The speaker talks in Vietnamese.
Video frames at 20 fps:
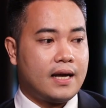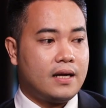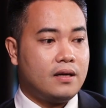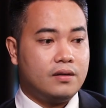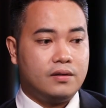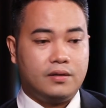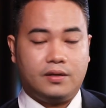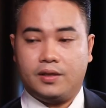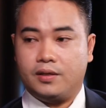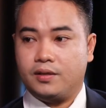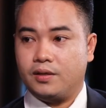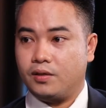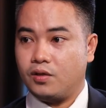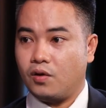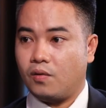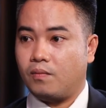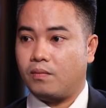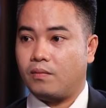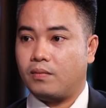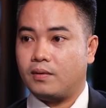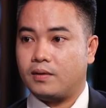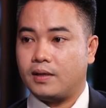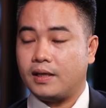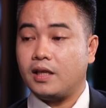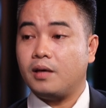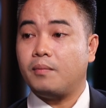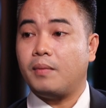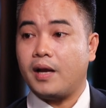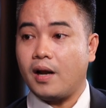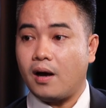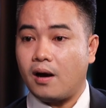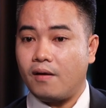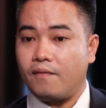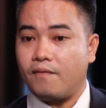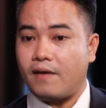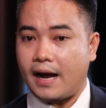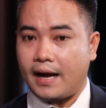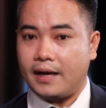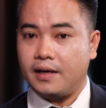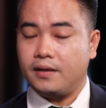cái người sử dụng các thiết bị đó
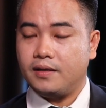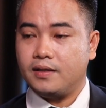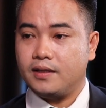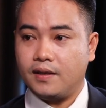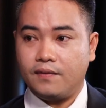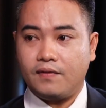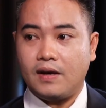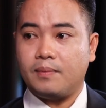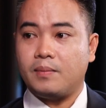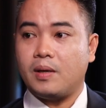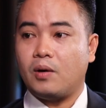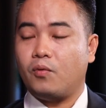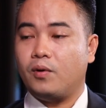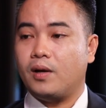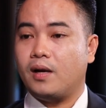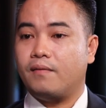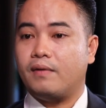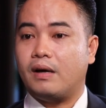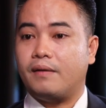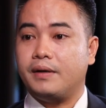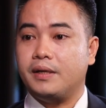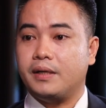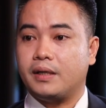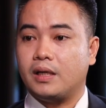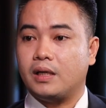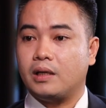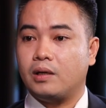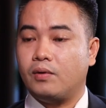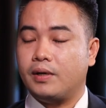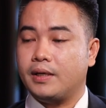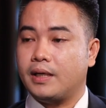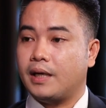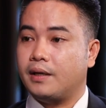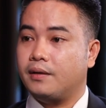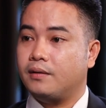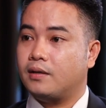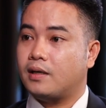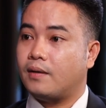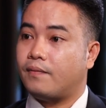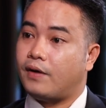phải xin phép theo quy định và phải được các cơ quan nhà
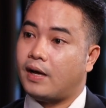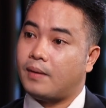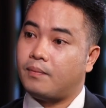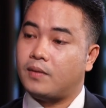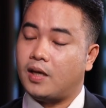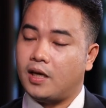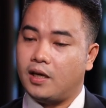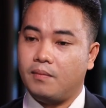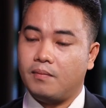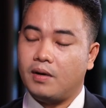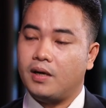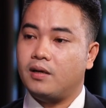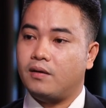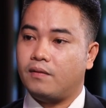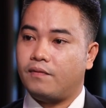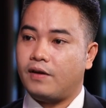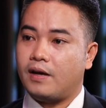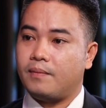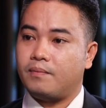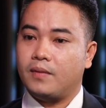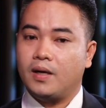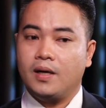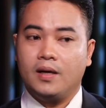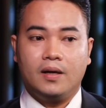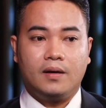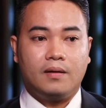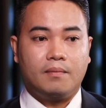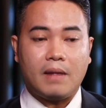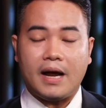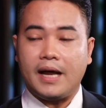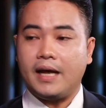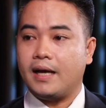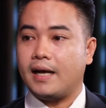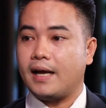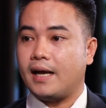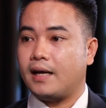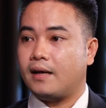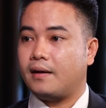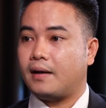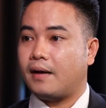nước cấp phép thì mới được phép bay
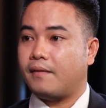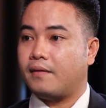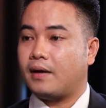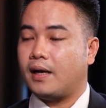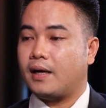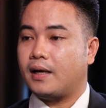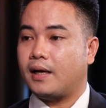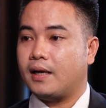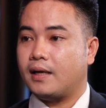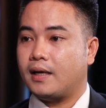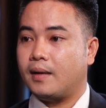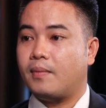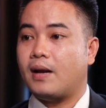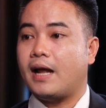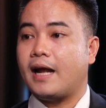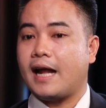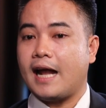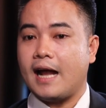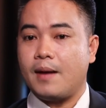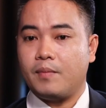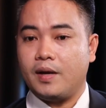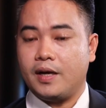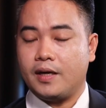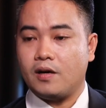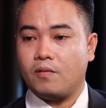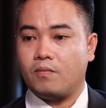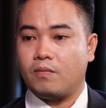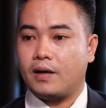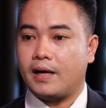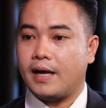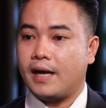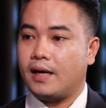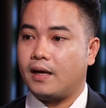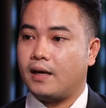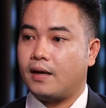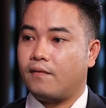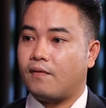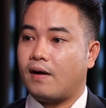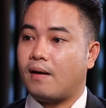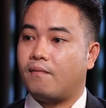cái cái cái cái, flycam này trong
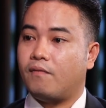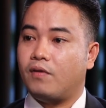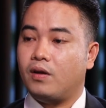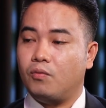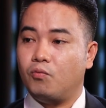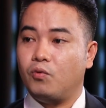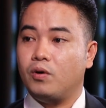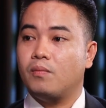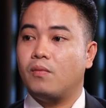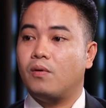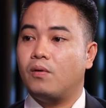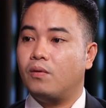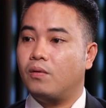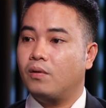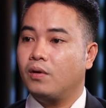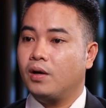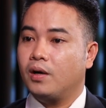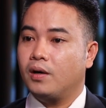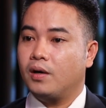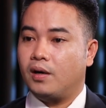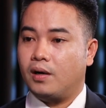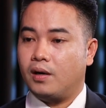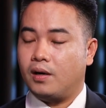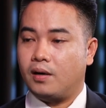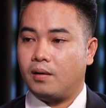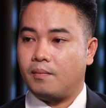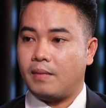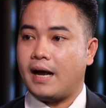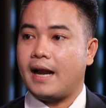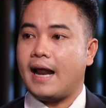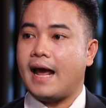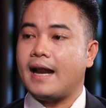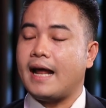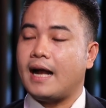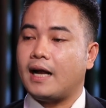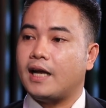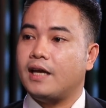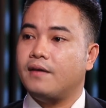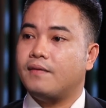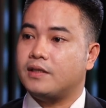cái cái phạm vi quy mô ờ, mà đã
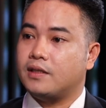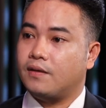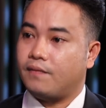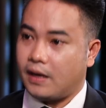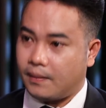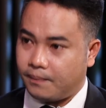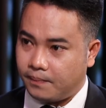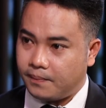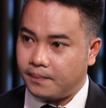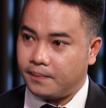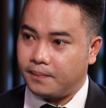đăng ký và xin phép